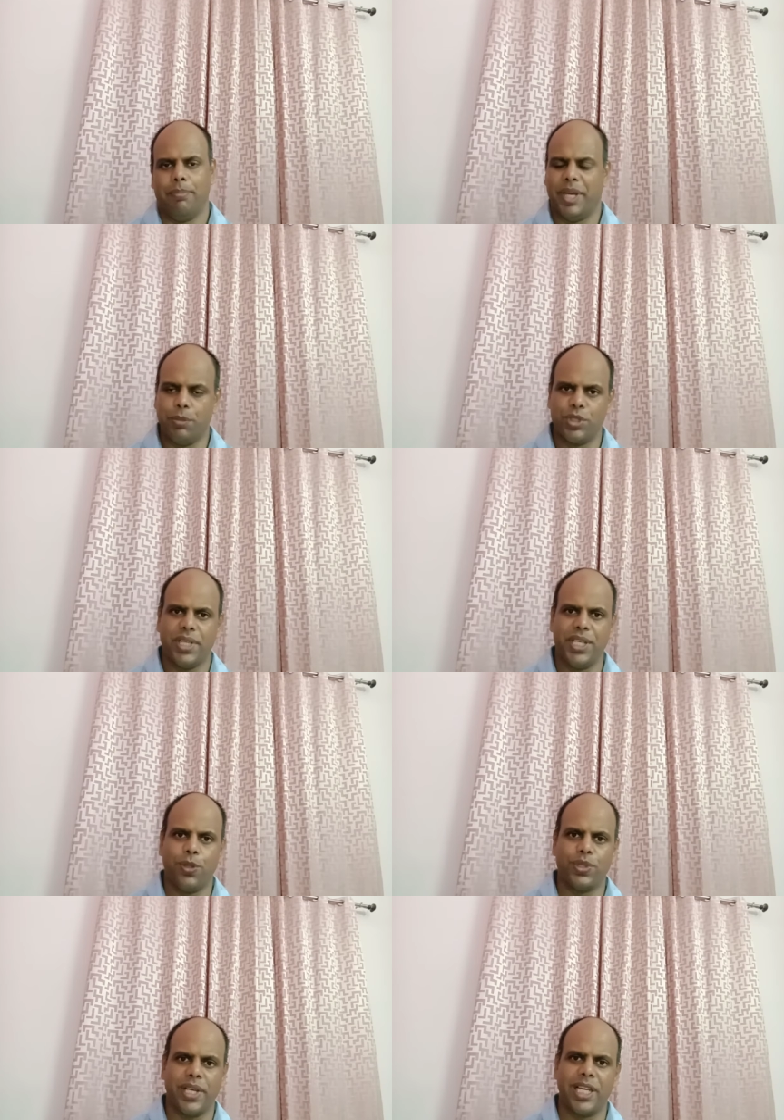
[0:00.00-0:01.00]
मेन मुद्दा यह
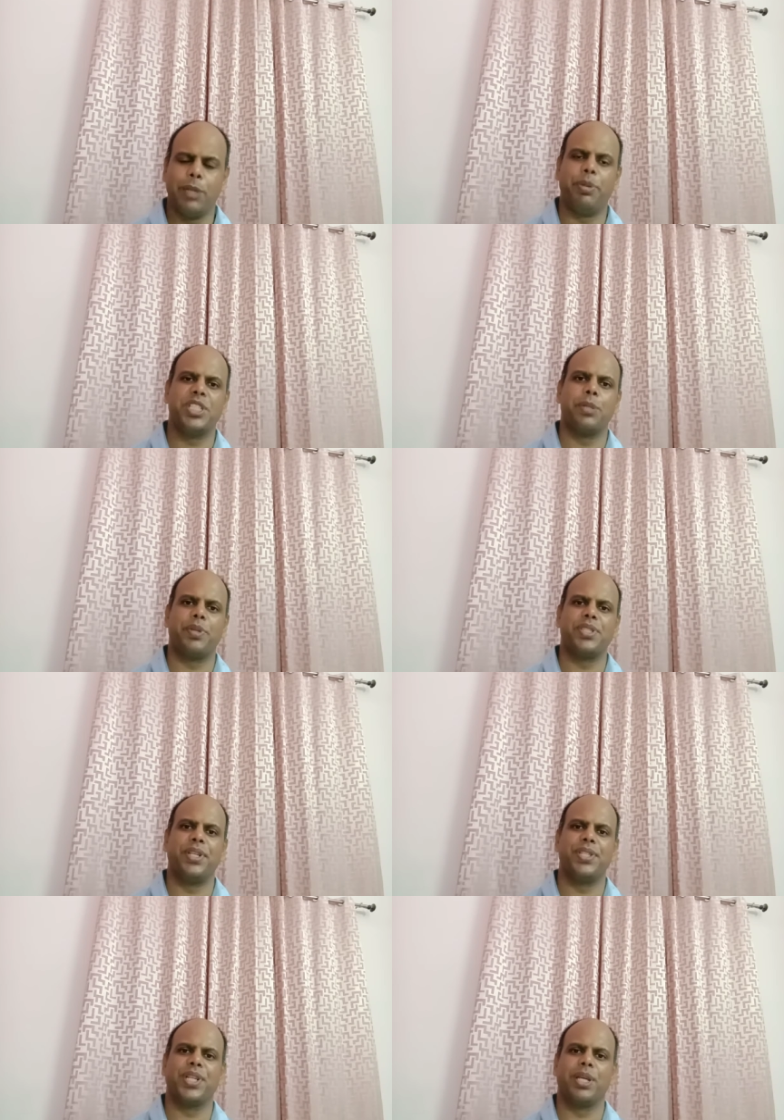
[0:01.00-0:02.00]
होता है कि पिक्चर
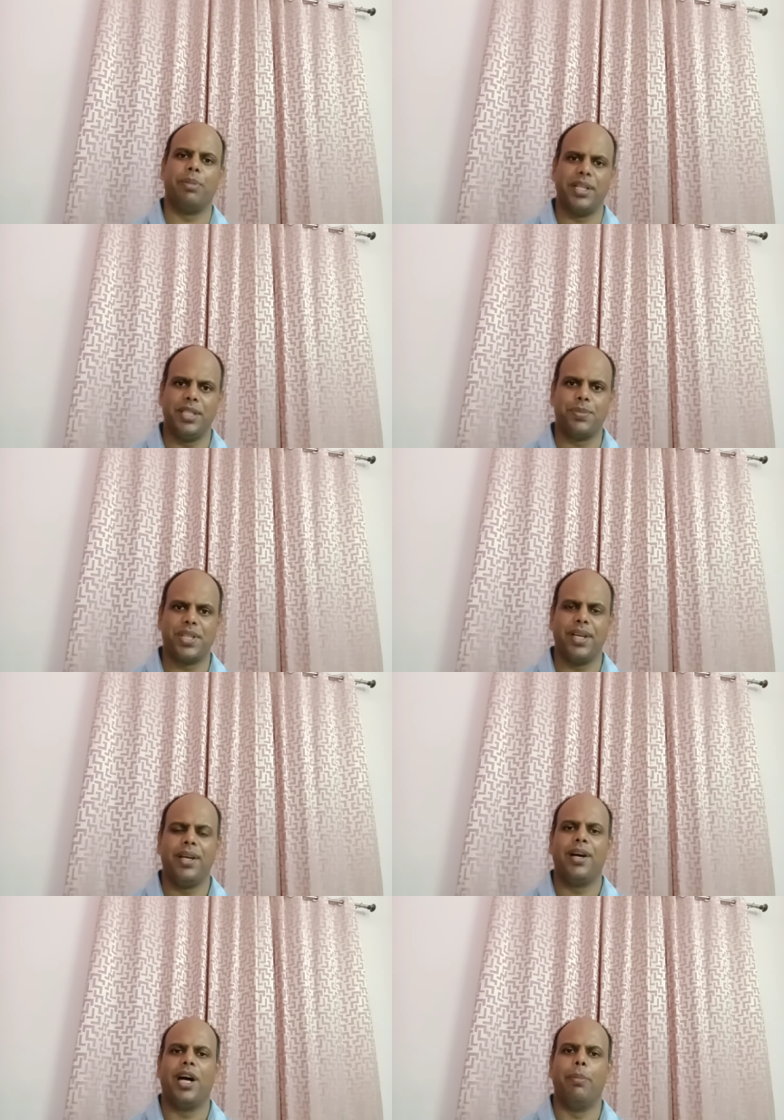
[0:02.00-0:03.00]
प्रेजेंटेशन के माध्यम से
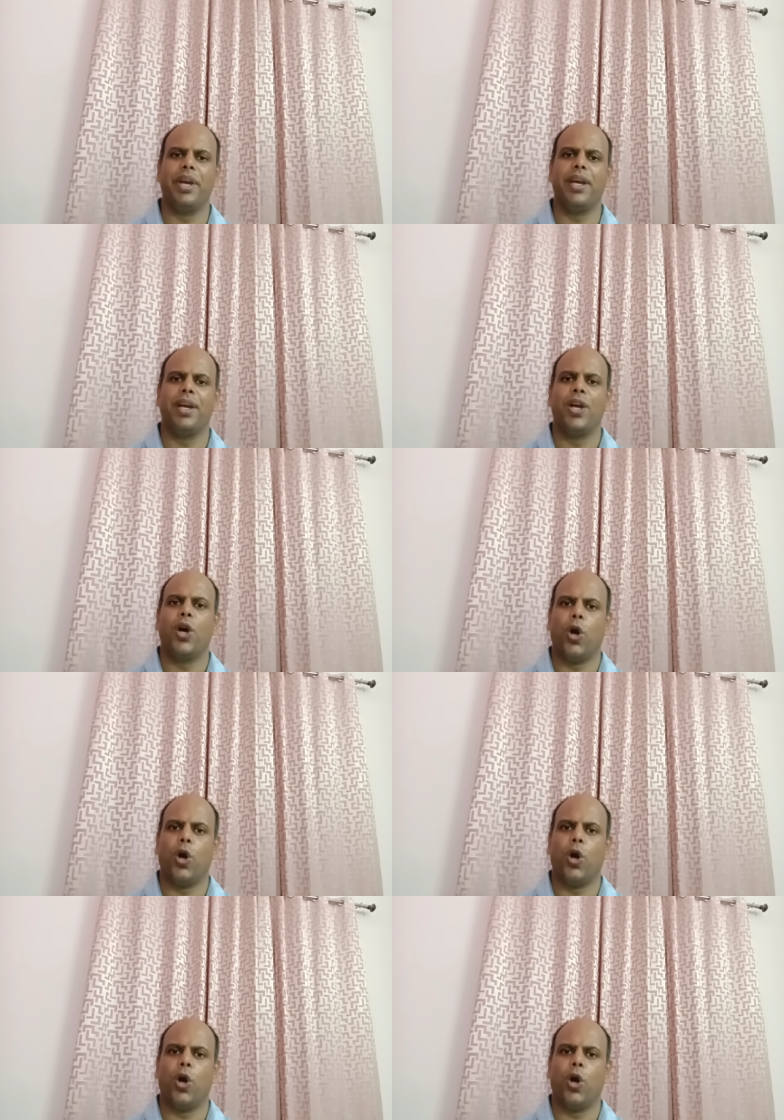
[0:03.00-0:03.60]
हमें